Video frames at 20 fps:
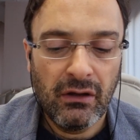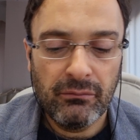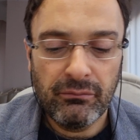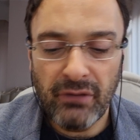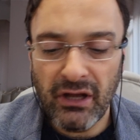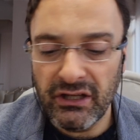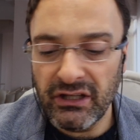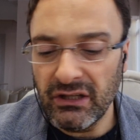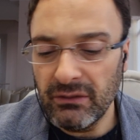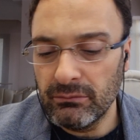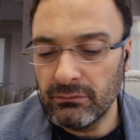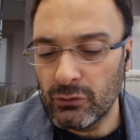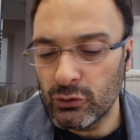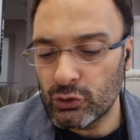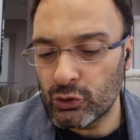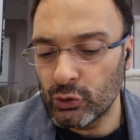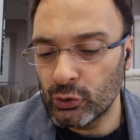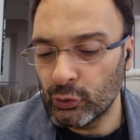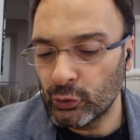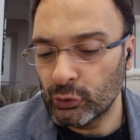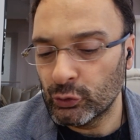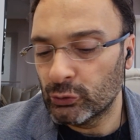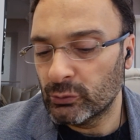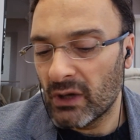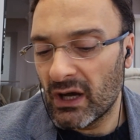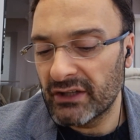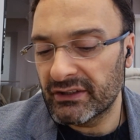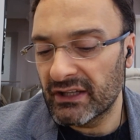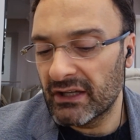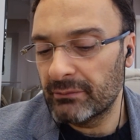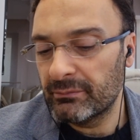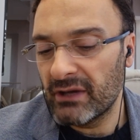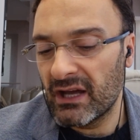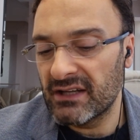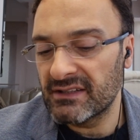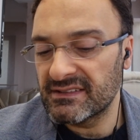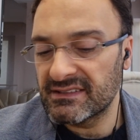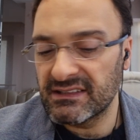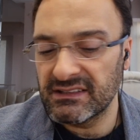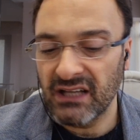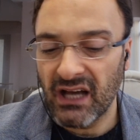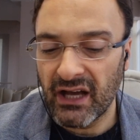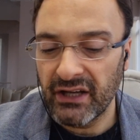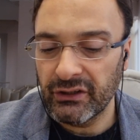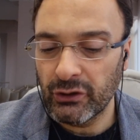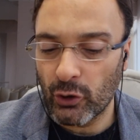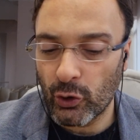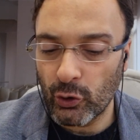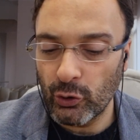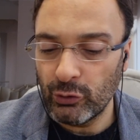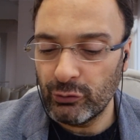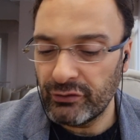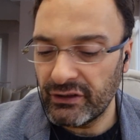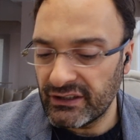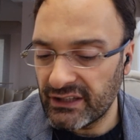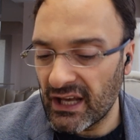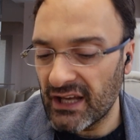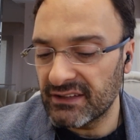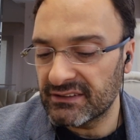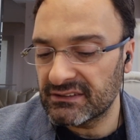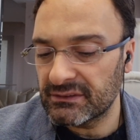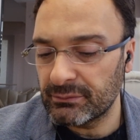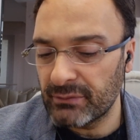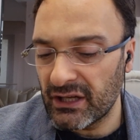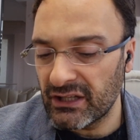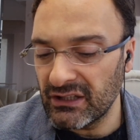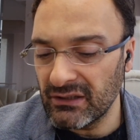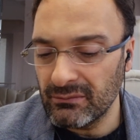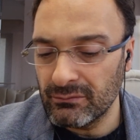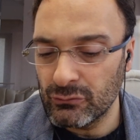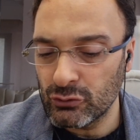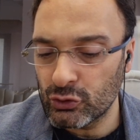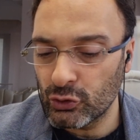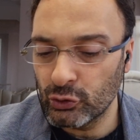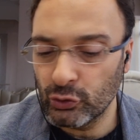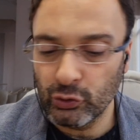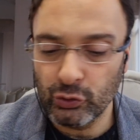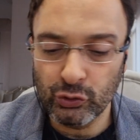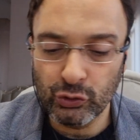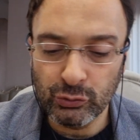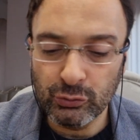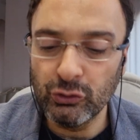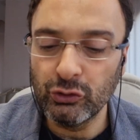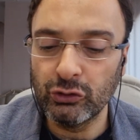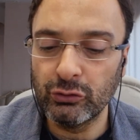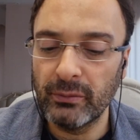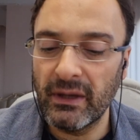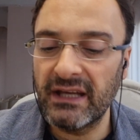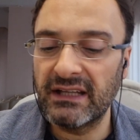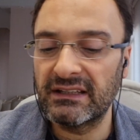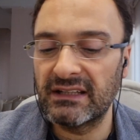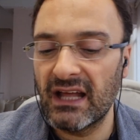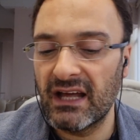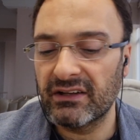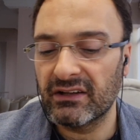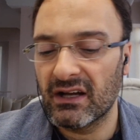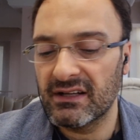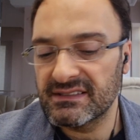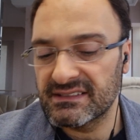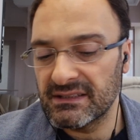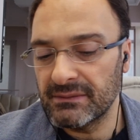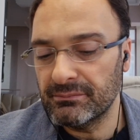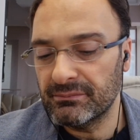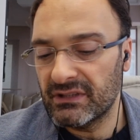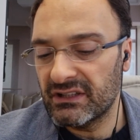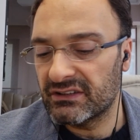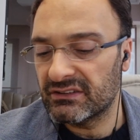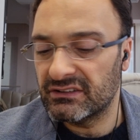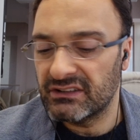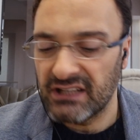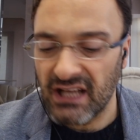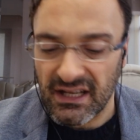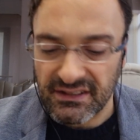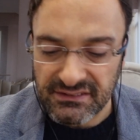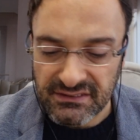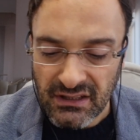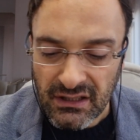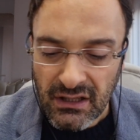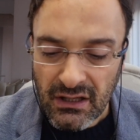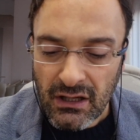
Benim cünunuma rehber ziyayı ulviyet, benim cununumu bekler azim bir niyet.